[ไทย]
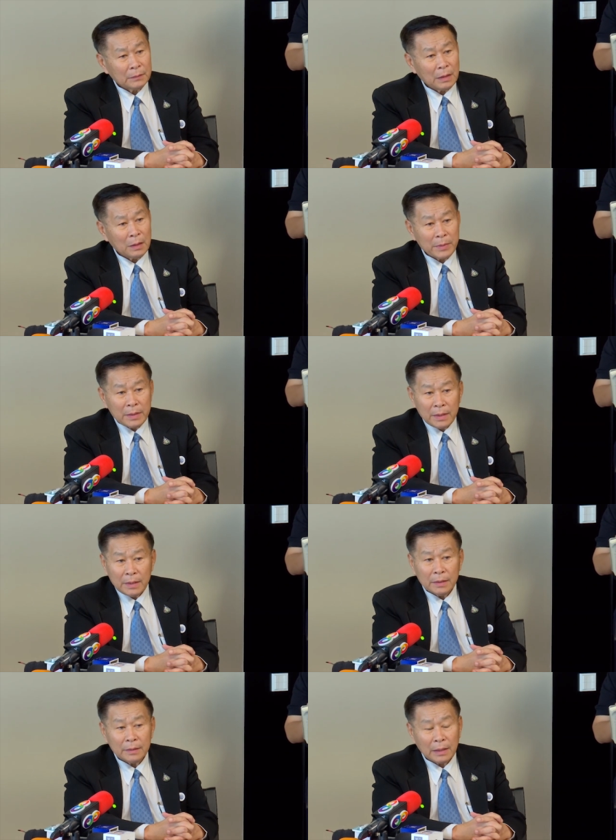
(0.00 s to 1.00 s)
ถ้าเราไม่ดี
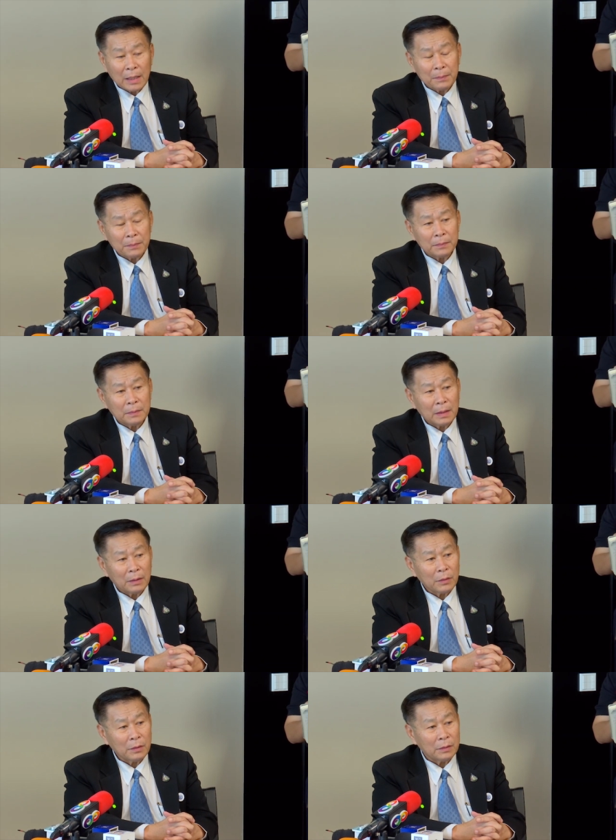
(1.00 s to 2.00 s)
นะครับเรา
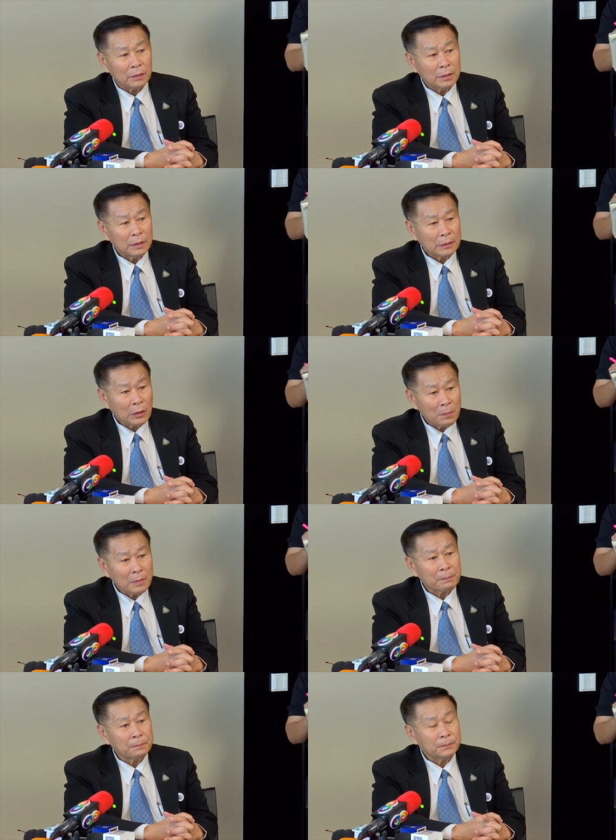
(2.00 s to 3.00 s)
ก็น้อม
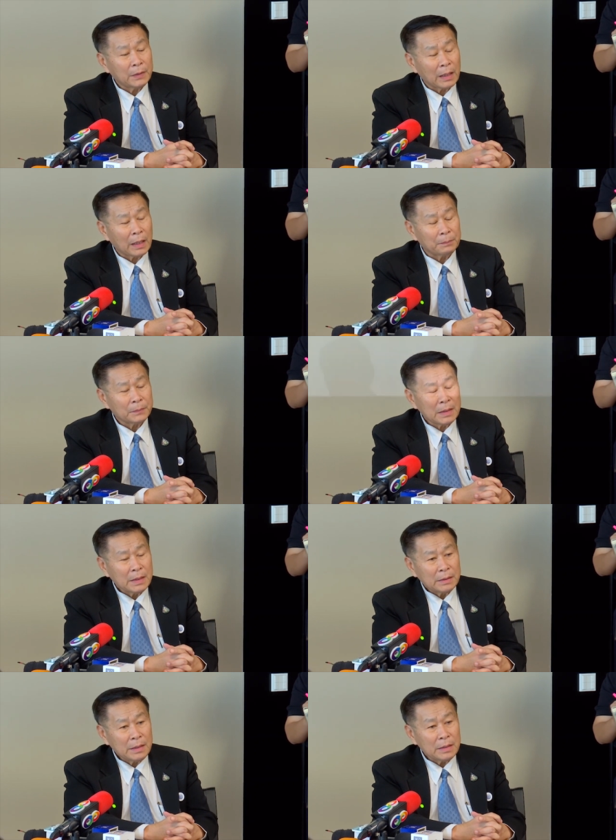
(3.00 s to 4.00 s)
รับนะครับ
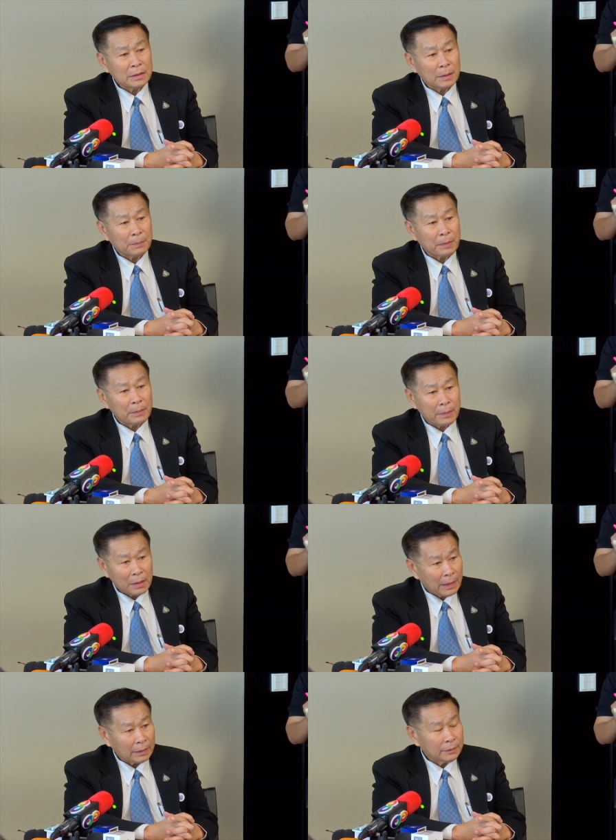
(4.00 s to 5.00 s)
ที่จะไปป
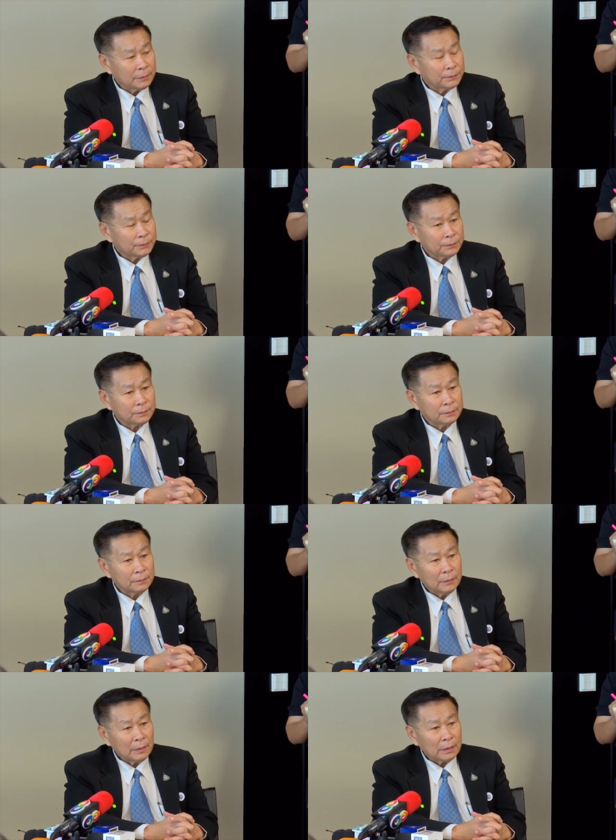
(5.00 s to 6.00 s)
ฏิบัติ
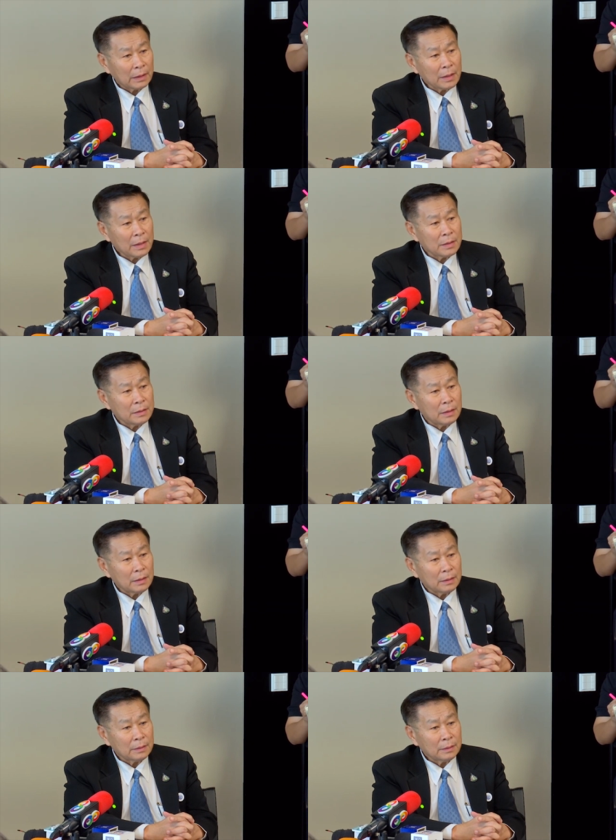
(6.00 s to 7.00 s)
แต่ถ้า
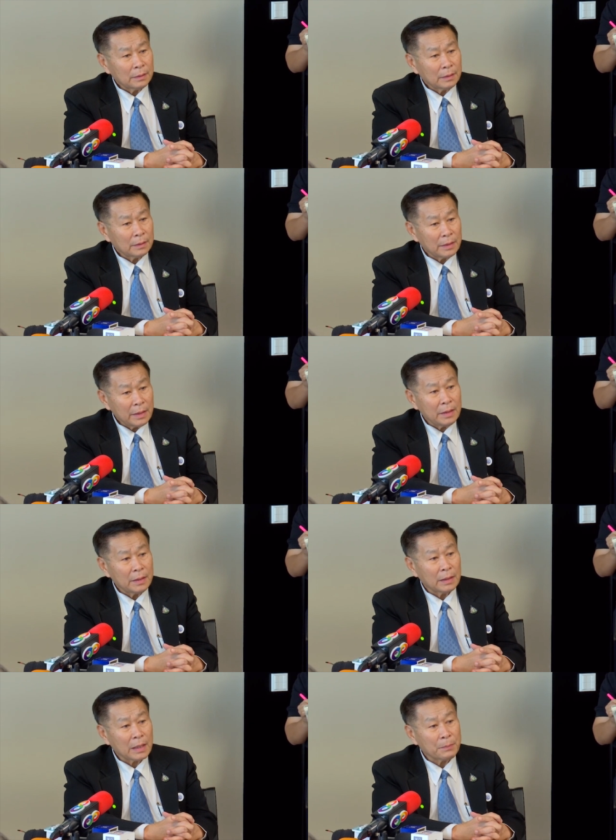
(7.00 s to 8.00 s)
ดี
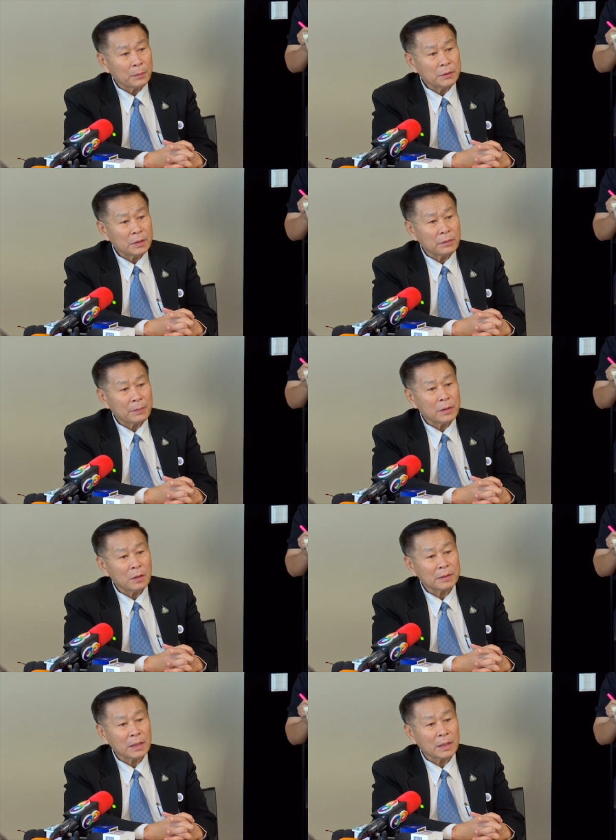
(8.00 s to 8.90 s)
นะครับผมเชื่อว่าพี่น้องป